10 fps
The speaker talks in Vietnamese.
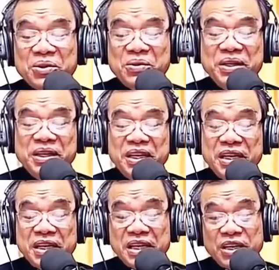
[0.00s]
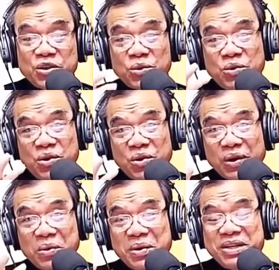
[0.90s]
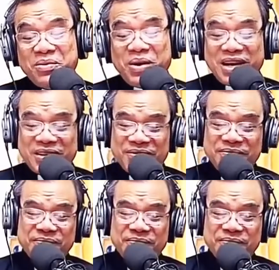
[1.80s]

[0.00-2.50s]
tôi, để cho tôi khỏi hoanh hoang.